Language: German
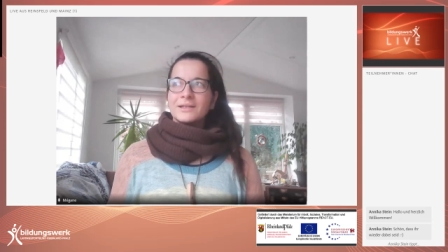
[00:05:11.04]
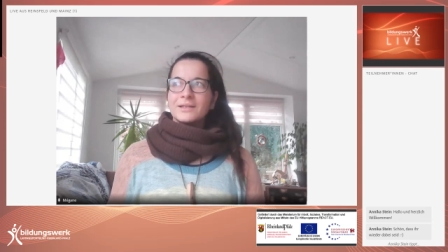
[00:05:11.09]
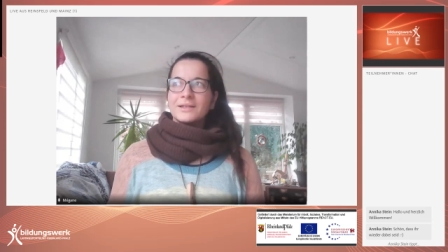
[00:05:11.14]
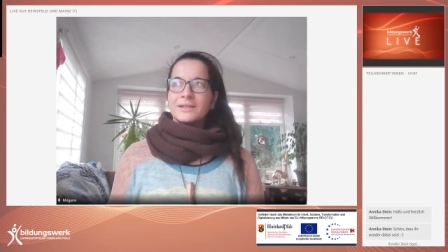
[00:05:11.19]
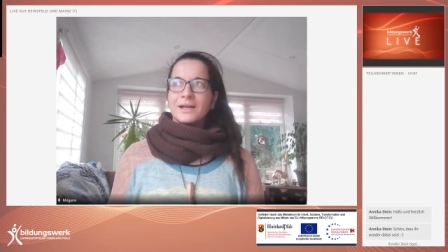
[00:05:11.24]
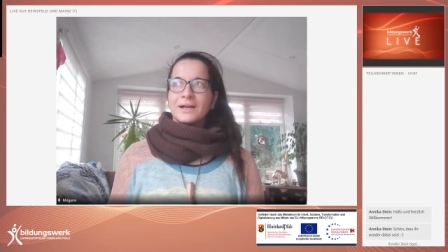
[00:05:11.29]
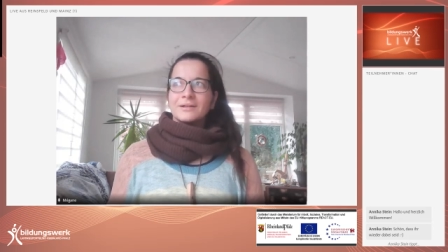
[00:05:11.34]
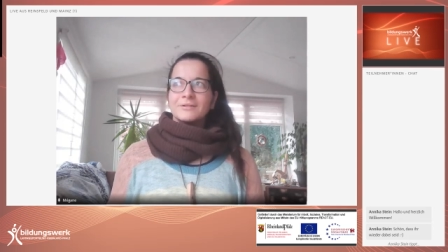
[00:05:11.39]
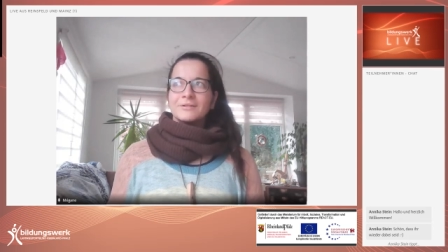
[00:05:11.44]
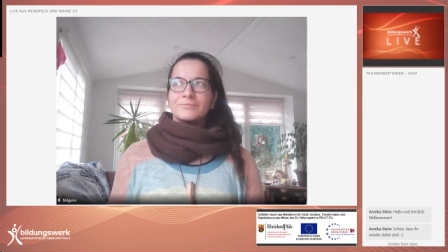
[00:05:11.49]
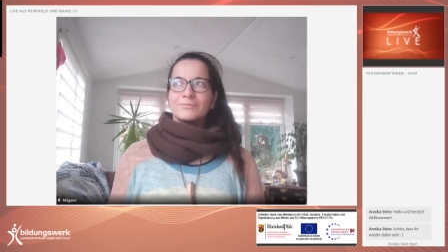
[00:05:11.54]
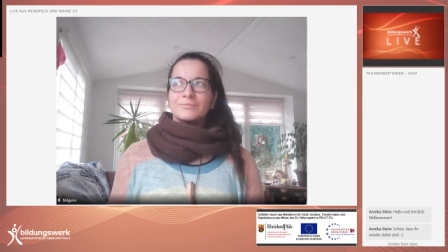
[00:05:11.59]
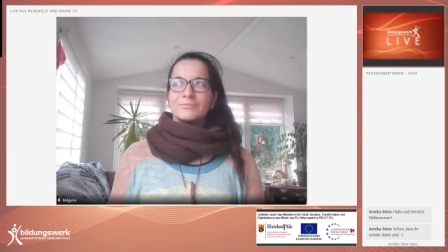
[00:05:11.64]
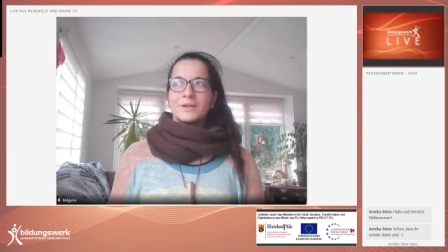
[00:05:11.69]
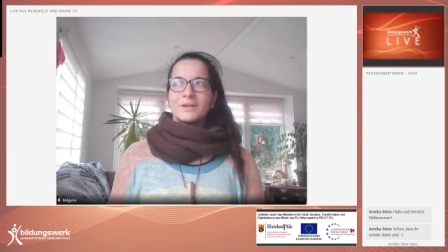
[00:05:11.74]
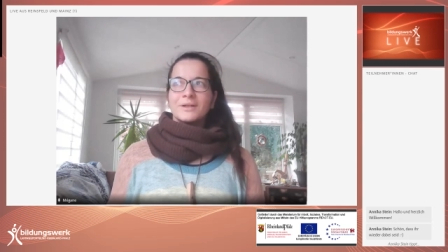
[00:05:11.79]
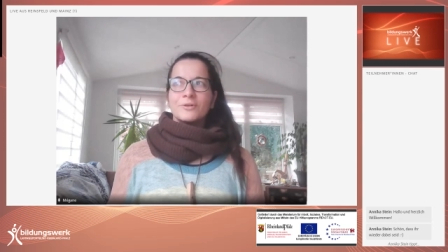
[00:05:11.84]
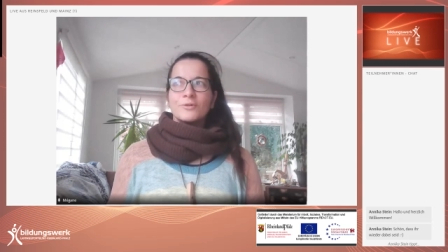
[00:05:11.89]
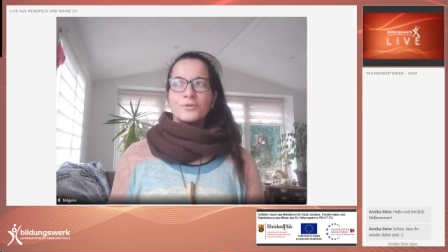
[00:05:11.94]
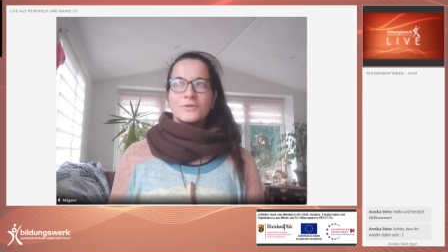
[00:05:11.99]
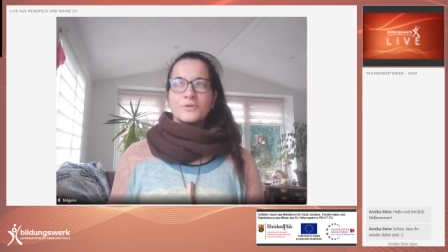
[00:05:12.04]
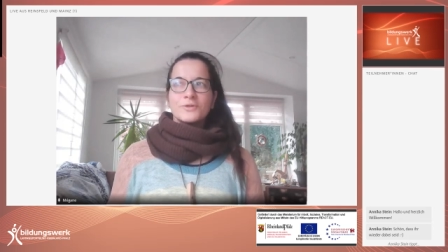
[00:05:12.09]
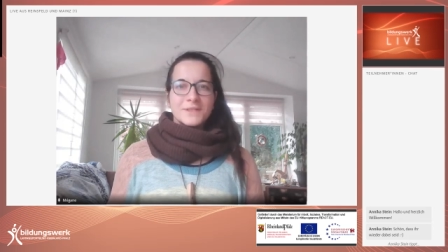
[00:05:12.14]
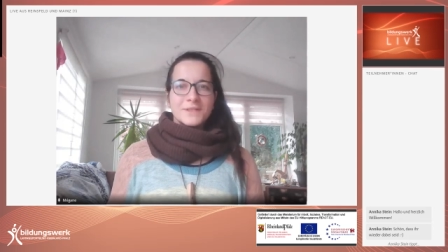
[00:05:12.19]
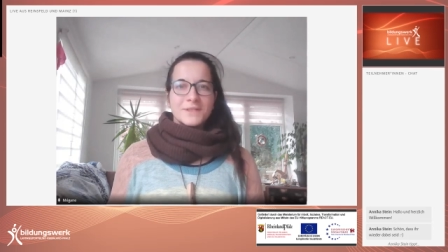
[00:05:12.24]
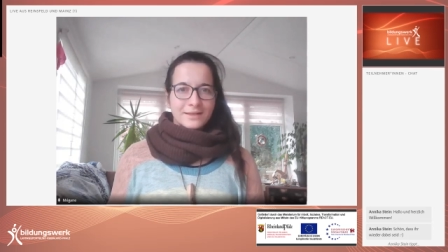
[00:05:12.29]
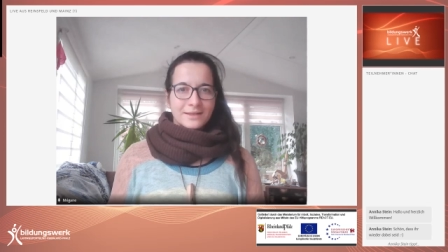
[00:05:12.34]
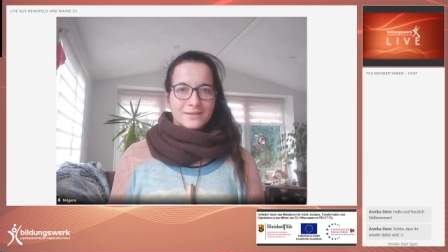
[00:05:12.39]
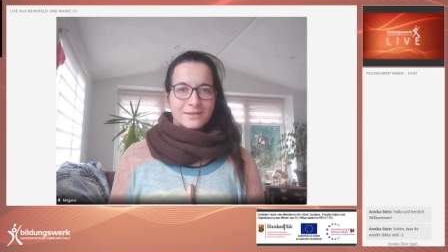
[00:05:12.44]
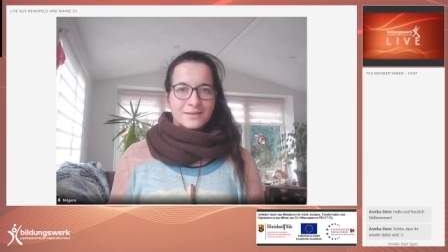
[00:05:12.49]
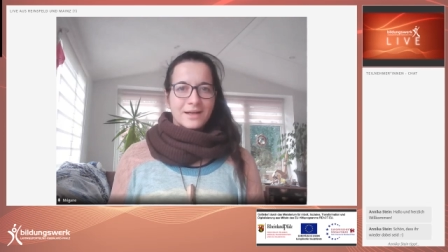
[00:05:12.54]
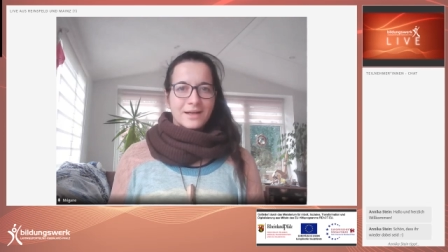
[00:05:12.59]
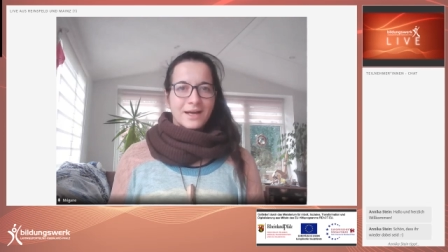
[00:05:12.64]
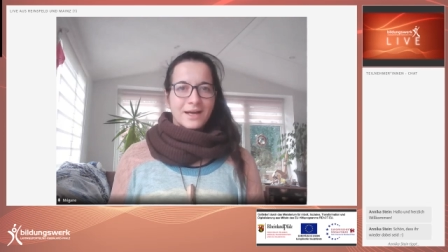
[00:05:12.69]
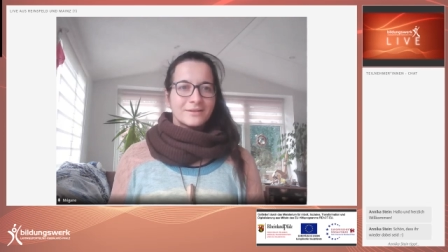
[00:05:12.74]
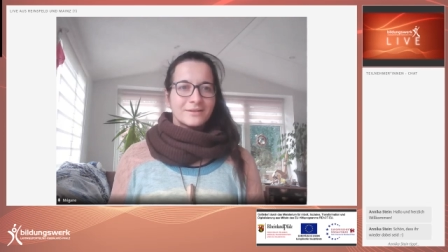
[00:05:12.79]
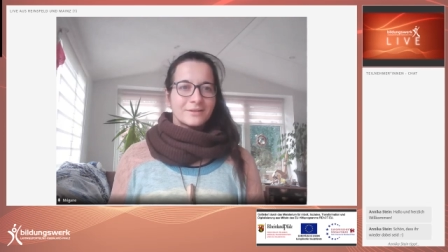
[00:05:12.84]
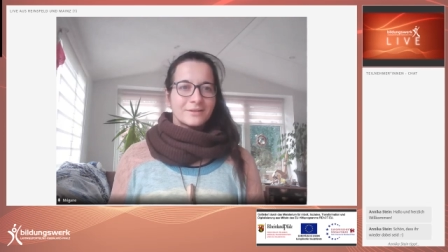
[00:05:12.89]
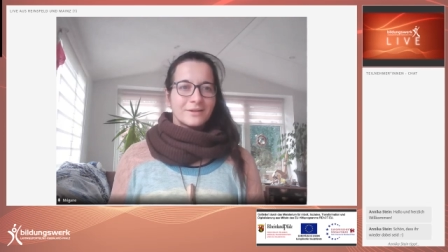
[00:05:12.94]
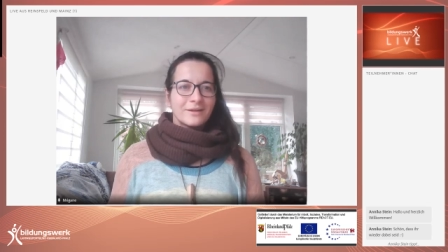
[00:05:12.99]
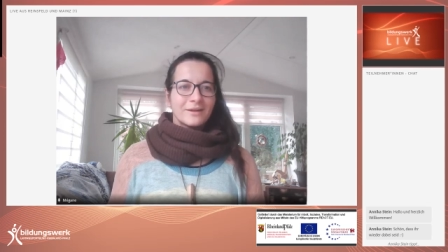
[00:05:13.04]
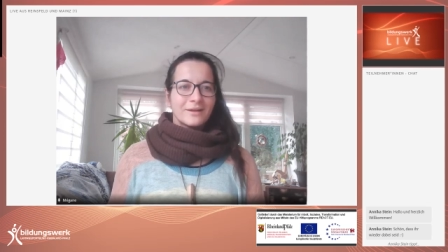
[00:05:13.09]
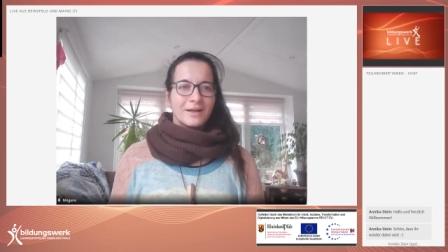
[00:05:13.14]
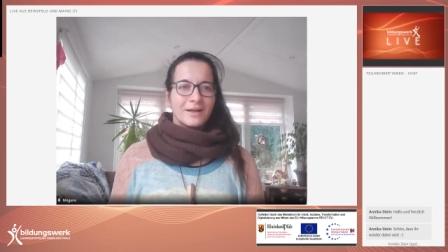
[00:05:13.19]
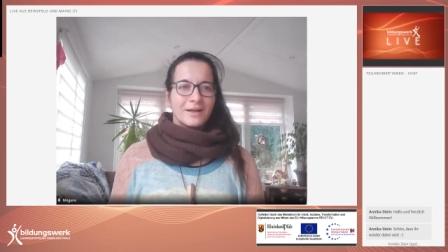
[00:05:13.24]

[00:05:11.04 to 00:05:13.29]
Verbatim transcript: ja uns jetzt gerade